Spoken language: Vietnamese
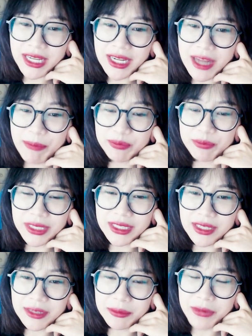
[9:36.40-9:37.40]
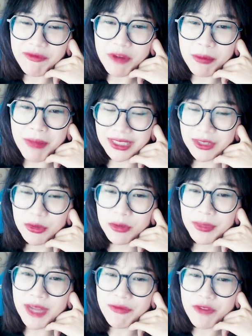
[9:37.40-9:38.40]
đập mình ờ, đập vào mặt xong rồi
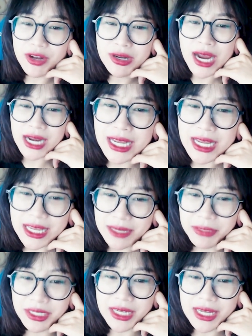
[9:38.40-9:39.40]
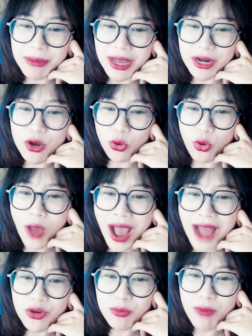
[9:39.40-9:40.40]
mình đập vào người đi mình đi mẹ độ
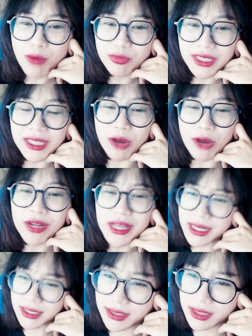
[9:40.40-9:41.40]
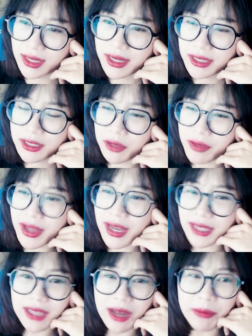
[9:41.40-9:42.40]
loa độ mông các kiểu đi thì có phải
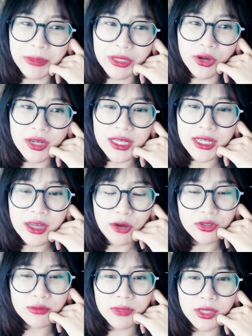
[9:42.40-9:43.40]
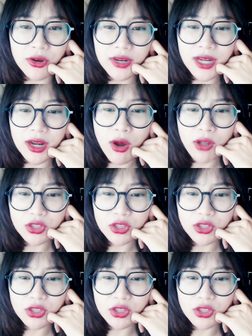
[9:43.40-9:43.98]
là giờ mình có người yêu rồi mình có người lo cho